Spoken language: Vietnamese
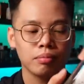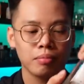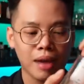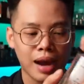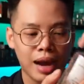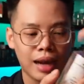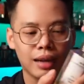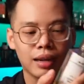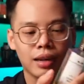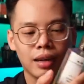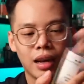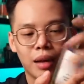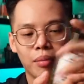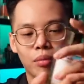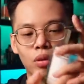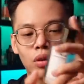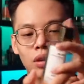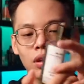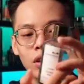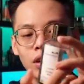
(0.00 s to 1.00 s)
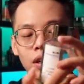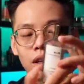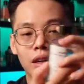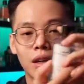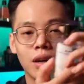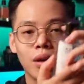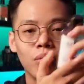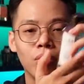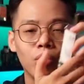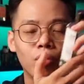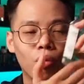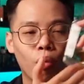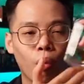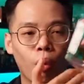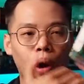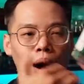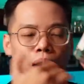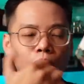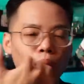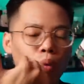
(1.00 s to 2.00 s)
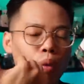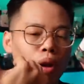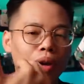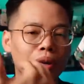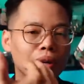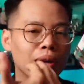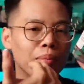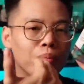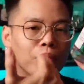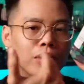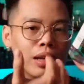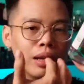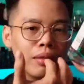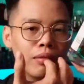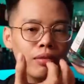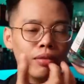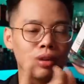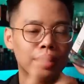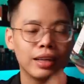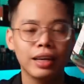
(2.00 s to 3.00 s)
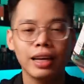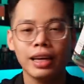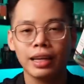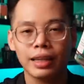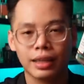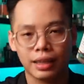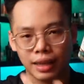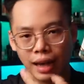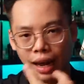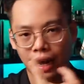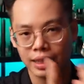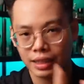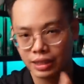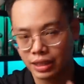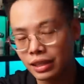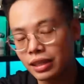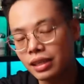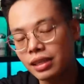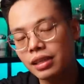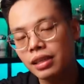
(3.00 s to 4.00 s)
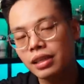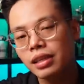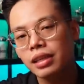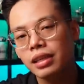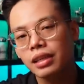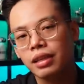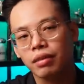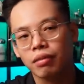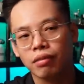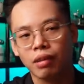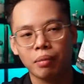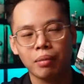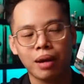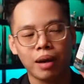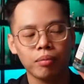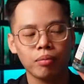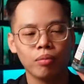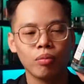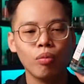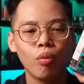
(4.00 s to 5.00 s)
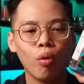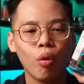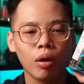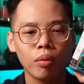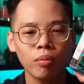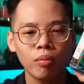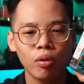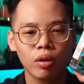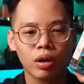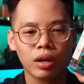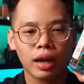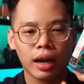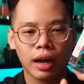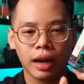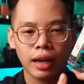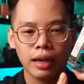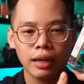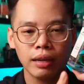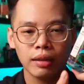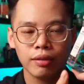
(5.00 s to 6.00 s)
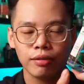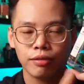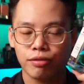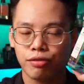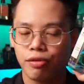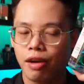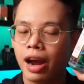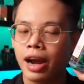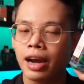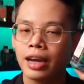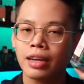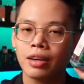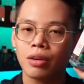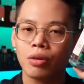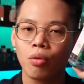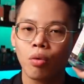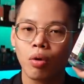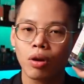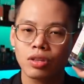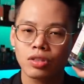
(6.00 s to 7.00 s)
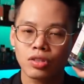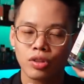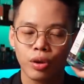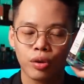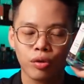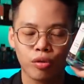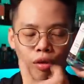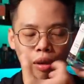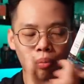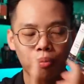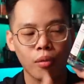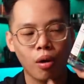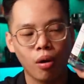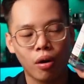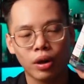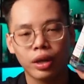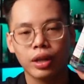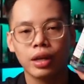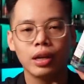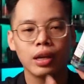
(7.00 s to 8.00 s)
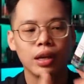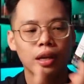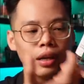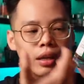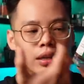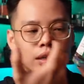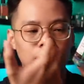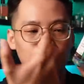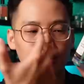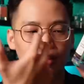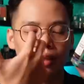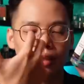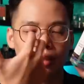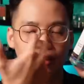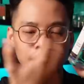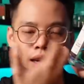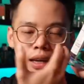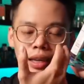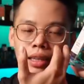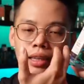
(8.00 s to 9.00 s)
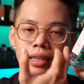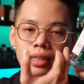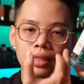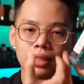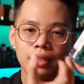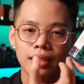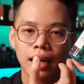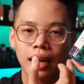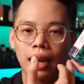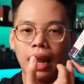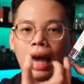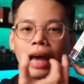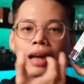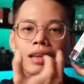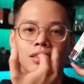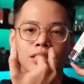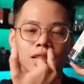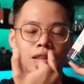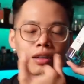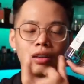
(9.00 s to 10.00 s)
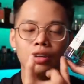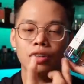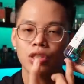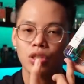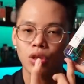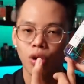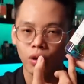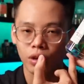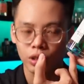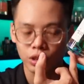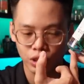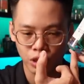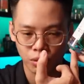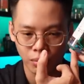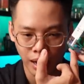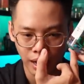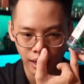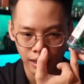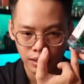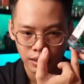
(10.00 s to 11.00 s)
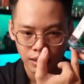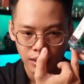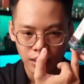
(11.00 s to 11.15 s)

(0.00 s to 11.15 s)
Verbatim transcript: bạn là một người không quá quan tâm đến vấn đề tài chính và bạn muốn một cái vai của Strat Boy thì đây sẽ là sự lựa chọn cho bạn.